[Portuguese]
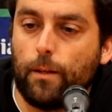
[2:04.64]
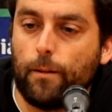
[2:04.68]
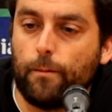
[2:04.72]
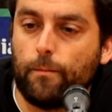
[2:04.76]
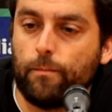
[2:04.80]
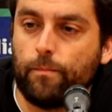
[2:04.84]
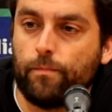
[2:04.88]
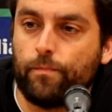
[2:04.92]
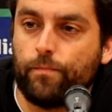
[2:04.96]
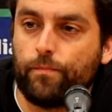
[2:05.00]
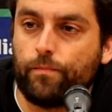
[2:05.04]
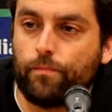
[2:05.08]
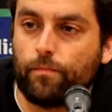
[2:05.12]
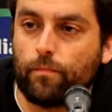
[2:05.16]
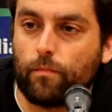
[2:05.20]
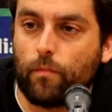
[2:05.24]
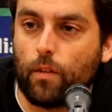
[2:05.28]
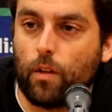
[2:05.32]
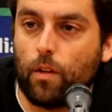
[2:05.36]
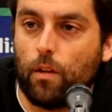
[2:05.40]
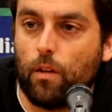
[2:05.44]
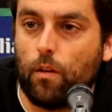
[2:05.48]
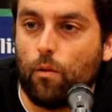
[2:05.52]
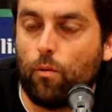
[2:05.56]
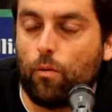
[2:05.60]

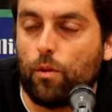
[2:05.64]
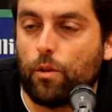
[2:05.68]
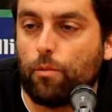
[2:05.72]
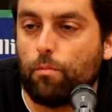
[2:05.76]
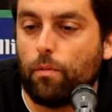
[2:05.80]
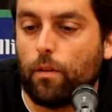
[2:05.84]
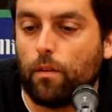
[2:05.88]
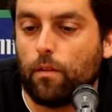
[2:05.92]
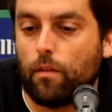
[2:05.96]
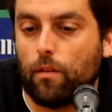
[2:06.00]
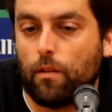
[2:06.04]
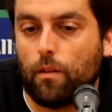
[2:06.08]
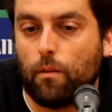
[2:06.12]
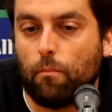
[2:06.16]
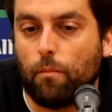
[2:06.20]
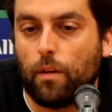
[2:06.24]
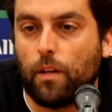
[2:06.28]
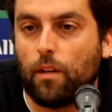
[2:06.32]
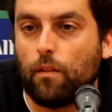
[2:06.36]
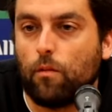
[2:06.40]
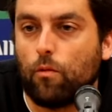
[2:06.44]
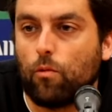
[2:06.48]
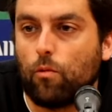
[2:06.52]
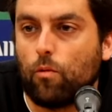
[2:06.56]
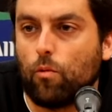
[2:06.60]
um, e o aspecto
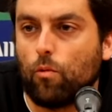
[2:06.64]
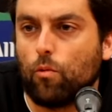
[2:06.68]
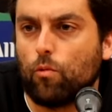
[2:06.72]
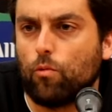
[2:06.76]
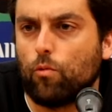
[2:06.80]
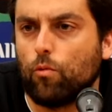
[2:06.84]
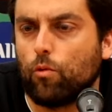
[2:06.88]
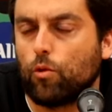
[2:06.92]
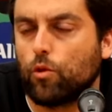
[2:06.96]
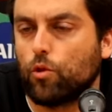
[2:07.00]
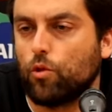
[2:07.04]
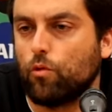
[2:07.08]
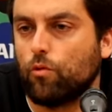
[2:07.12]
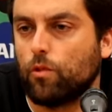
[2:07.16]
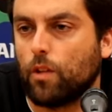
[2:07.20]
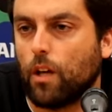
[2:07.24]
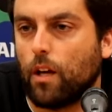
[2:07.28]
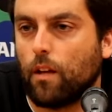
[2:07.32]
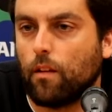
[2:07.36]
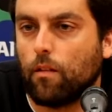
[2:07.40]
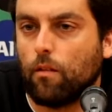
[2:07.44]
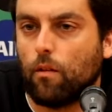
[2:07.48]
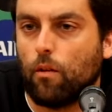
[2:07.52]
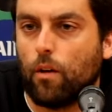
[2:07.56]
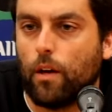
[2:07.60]
também do, do, do,
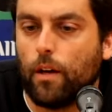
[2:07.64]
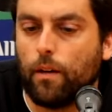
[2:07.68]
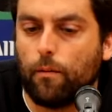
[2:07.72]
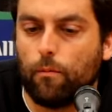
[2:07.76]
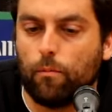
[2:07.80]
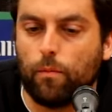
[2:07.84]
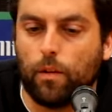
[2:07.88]
resultado, não é?